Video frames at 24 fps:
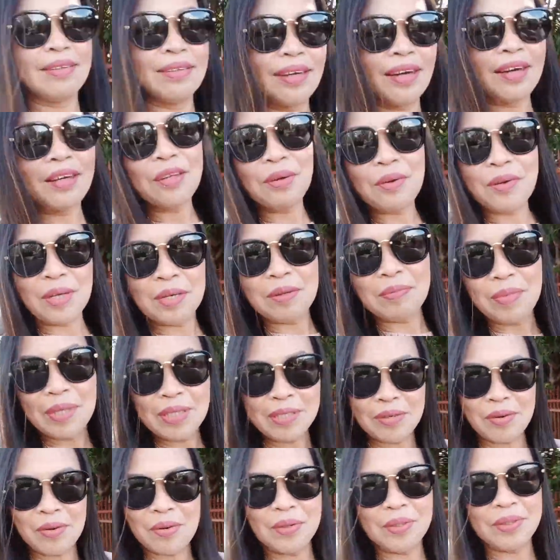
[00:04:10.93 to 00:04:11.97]
Kaya hindi ko rin
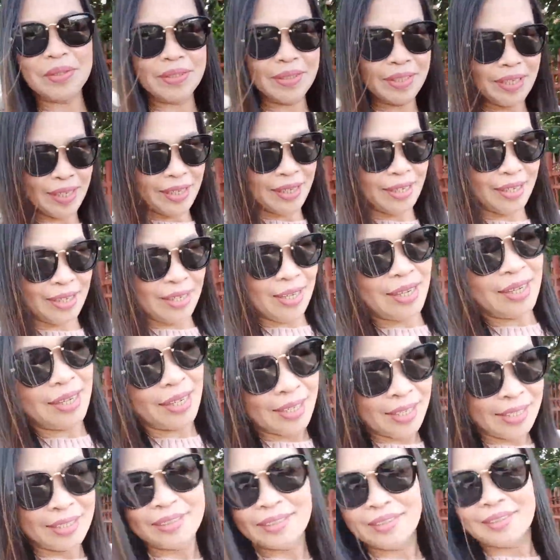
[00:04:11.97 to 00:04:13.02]
may suot.
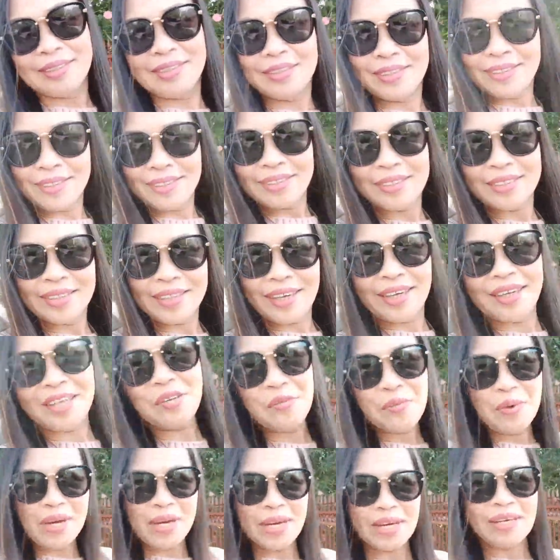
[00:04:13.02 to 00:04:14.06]

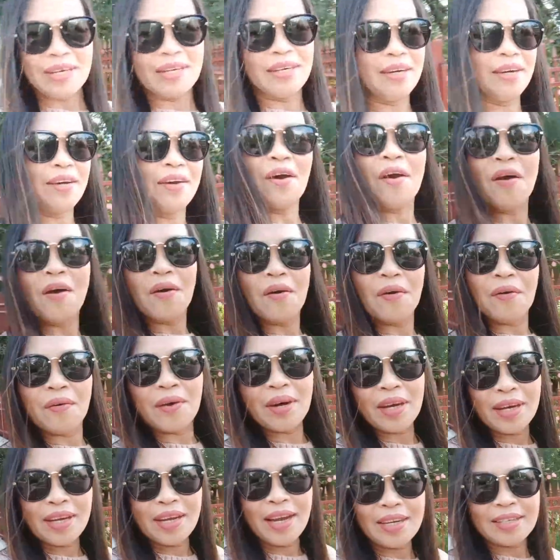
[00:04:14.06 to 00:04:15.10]
Anyway,
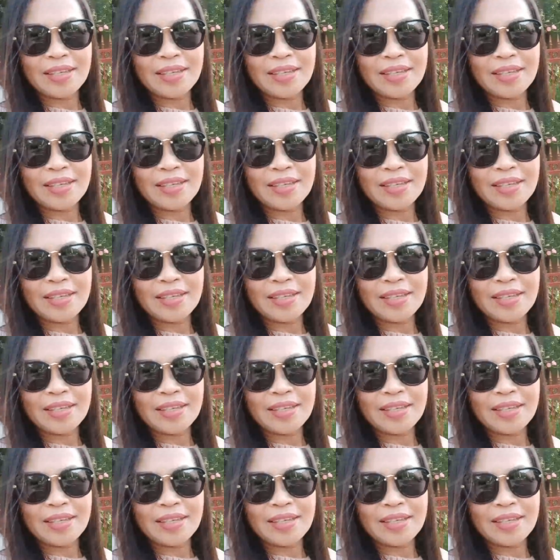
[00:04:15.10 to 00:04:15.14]
okay